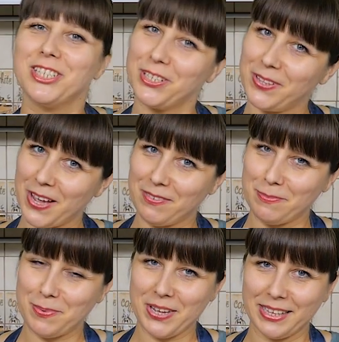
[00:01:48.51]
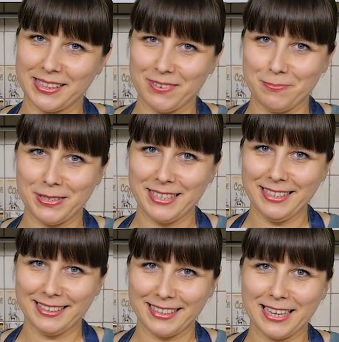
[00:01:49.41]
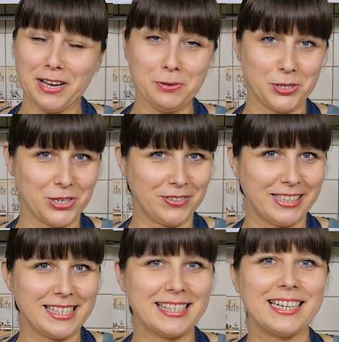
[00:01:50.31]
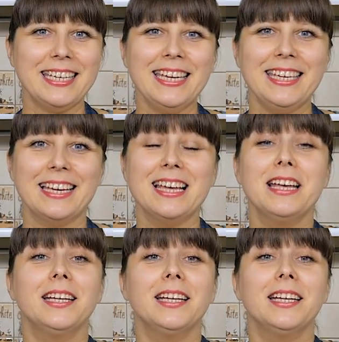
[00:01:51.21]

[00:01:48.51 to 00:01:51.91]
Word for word: Желаю вам приятного аппетита, хорошего настроения,